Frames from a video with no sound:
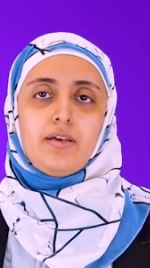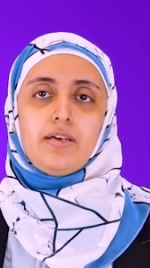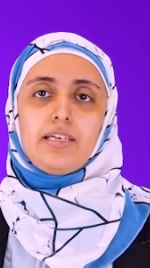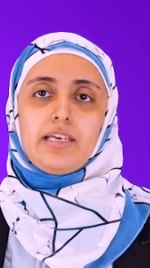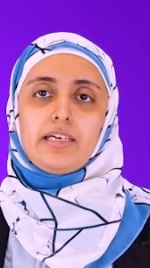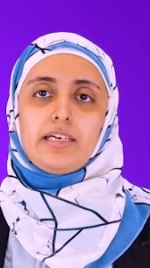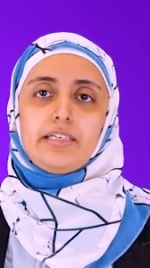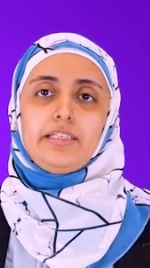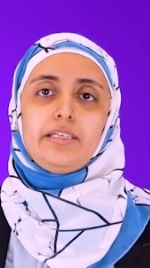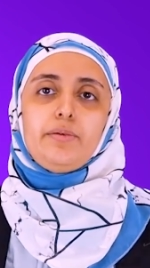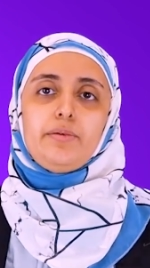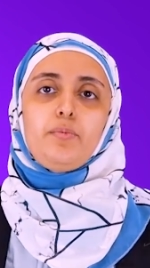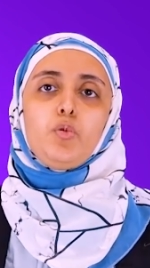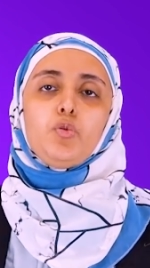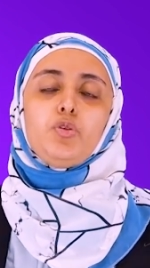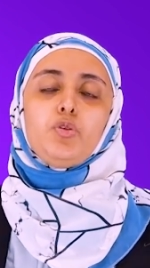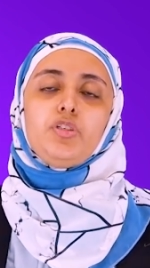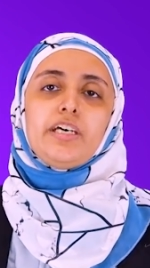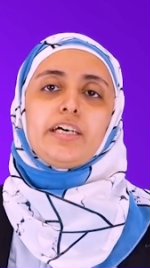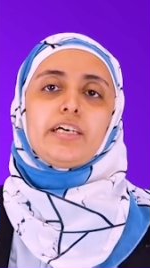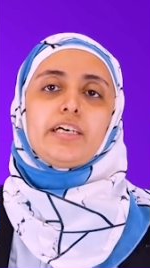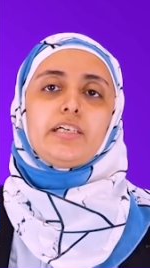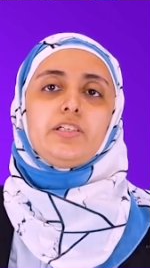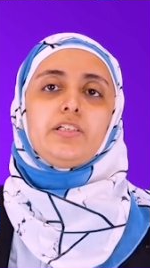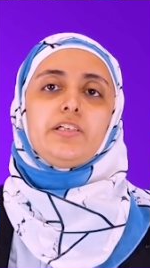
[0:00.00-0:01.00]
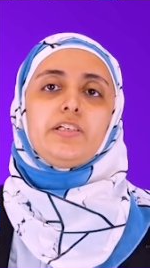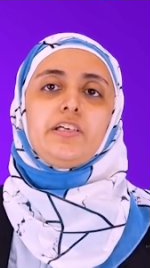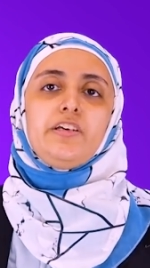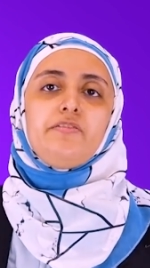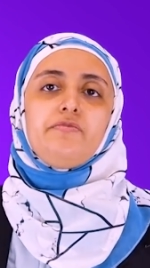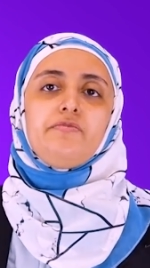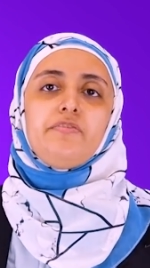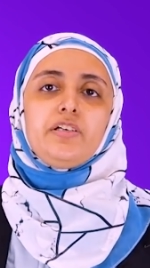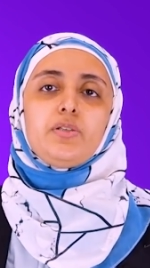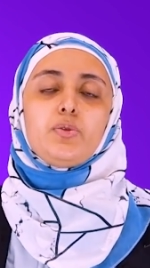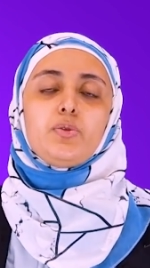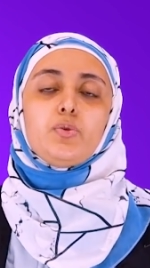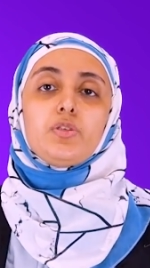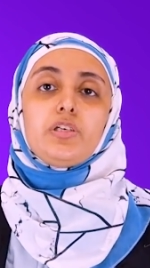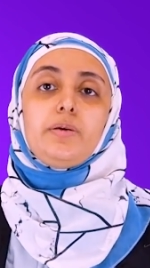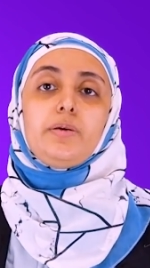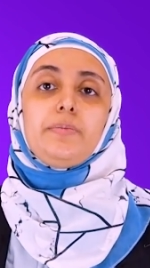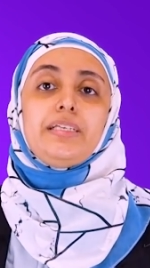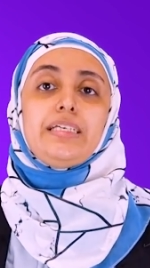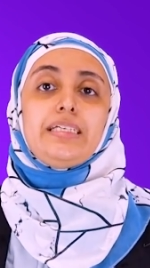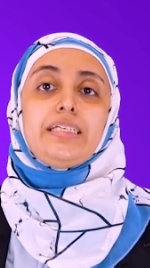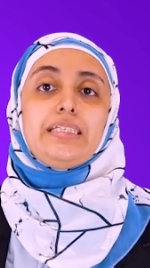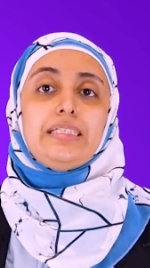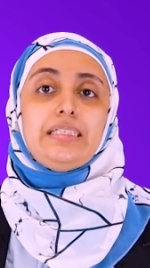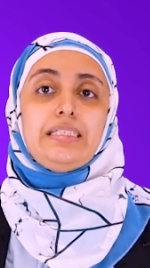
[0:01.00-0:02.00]
nachdem Unterricht gehen wir
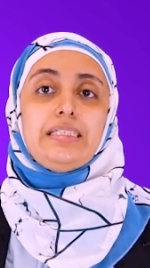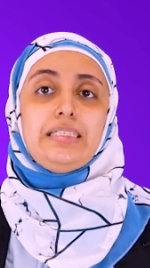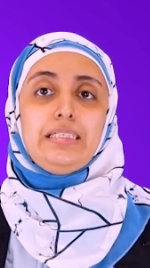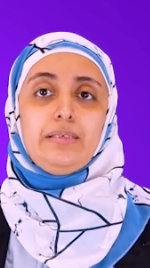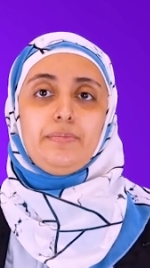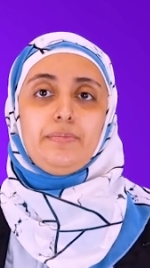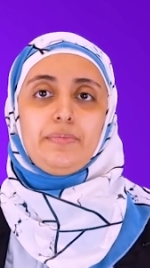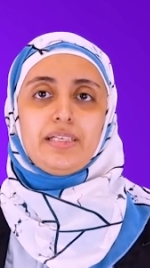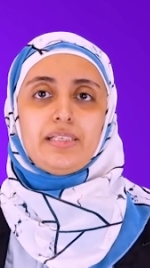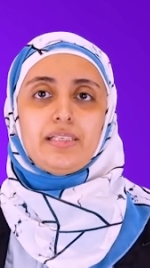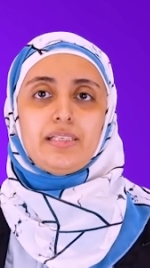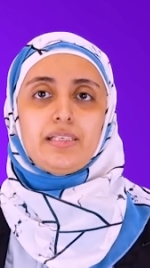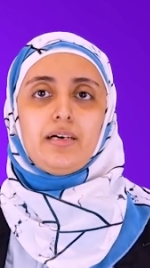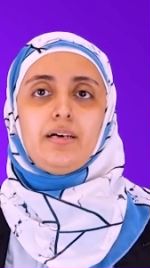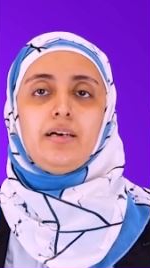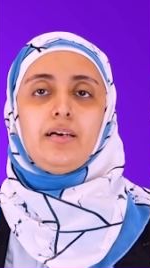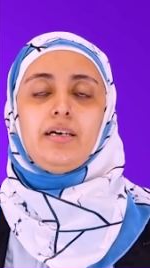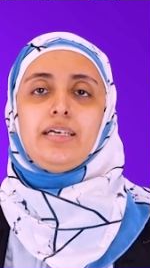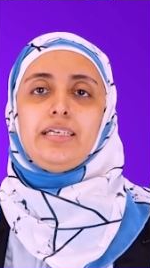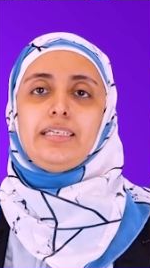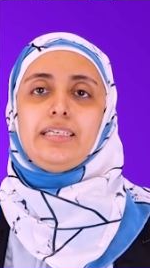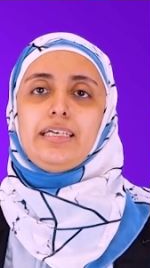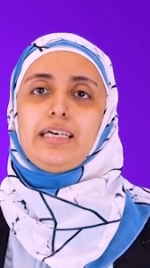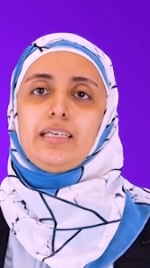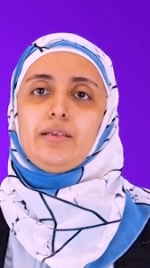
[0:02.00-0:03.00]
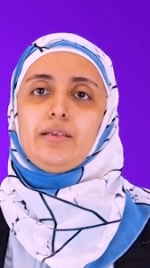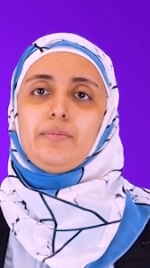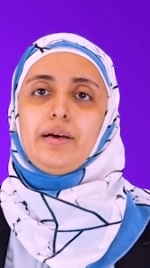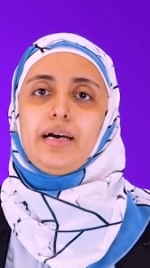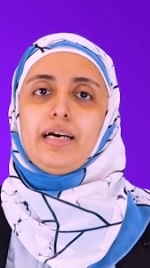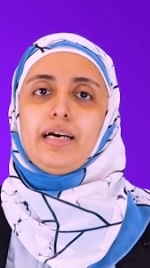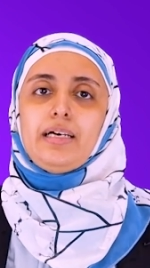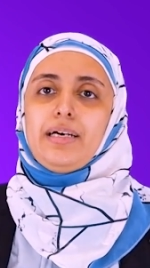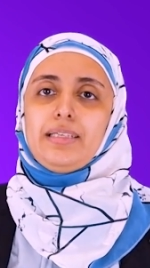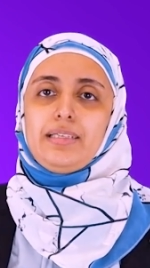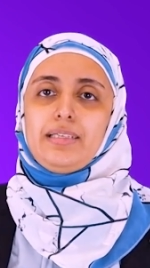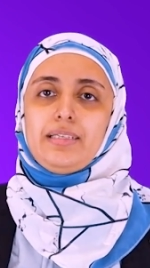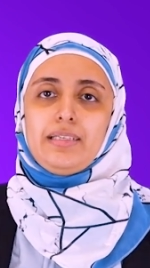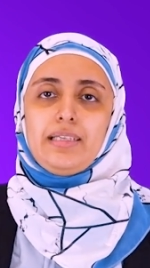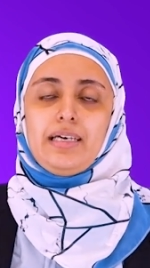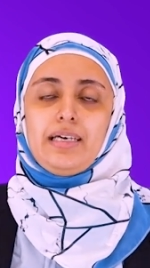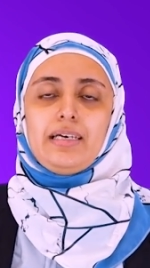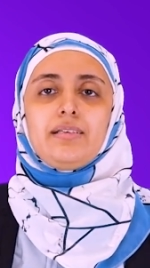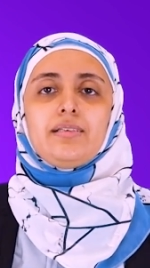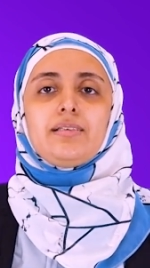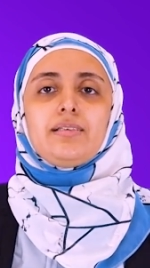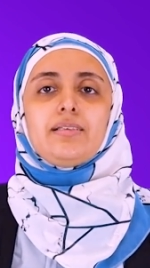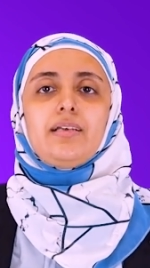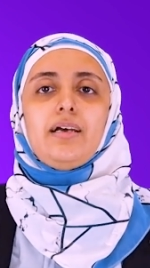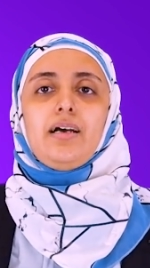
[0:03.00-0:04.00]
zusammen ان دي Mensa يعني بعد
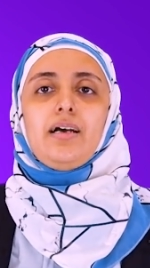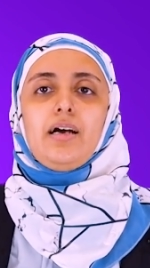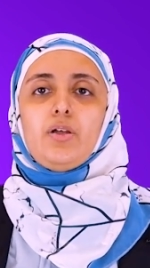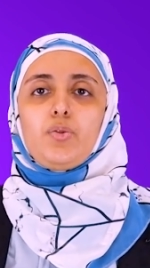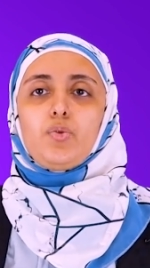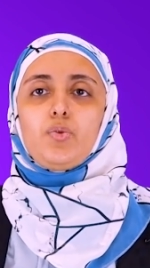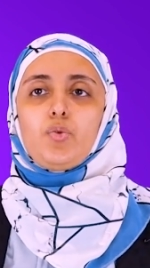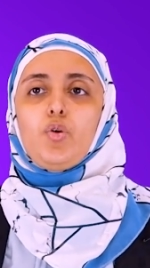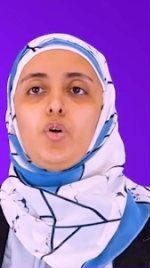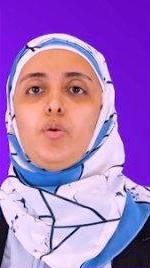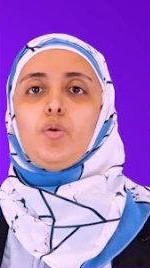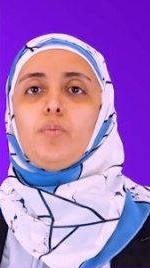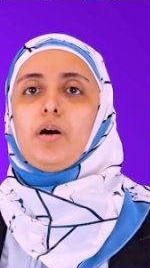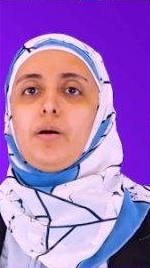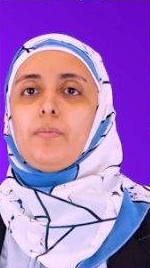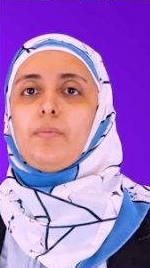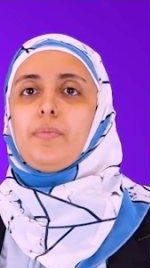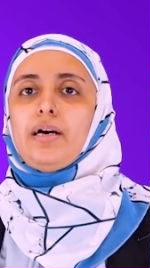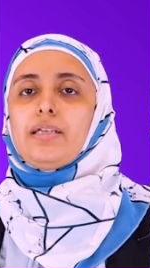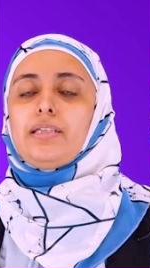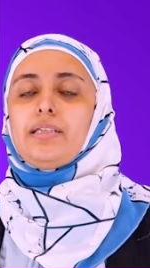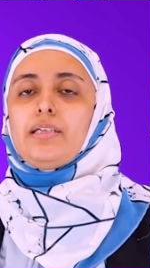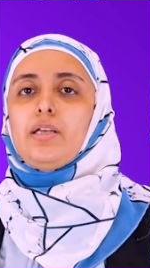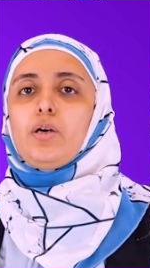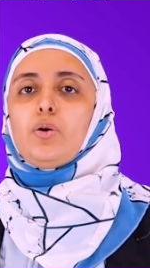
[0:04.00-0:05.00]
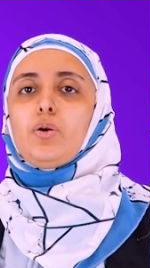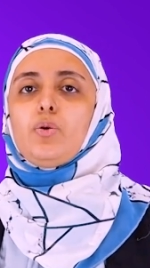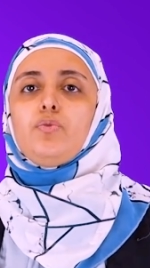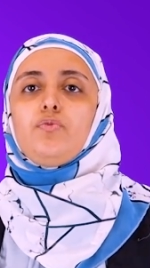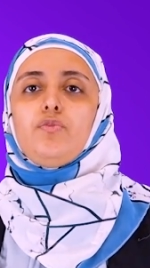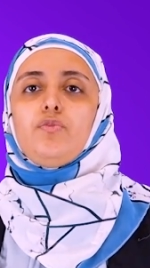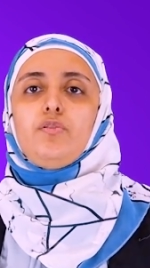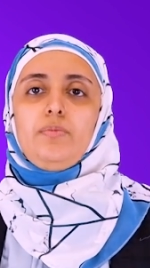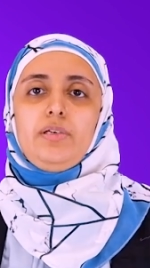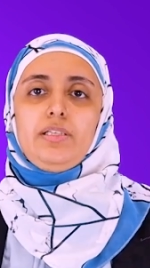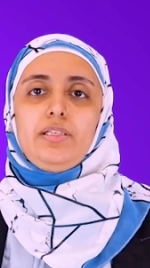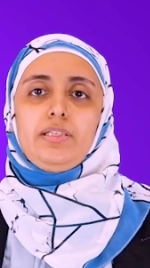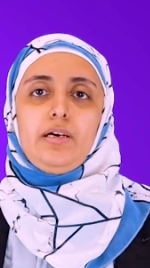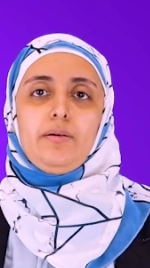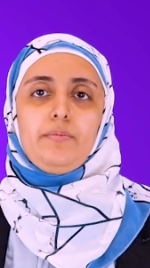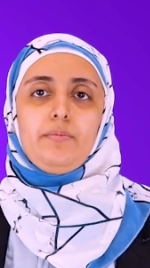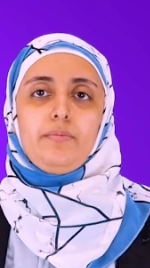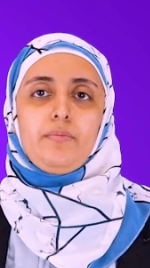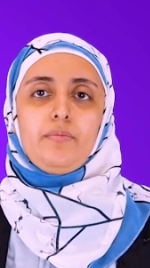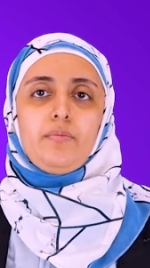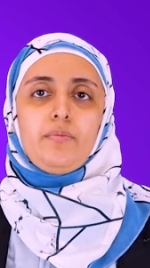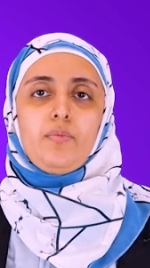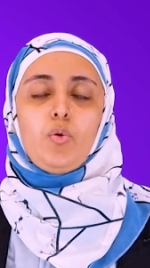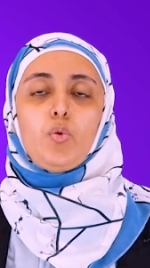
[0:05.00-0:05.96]
الدرس هنروح مع بعض ناكل في المطعم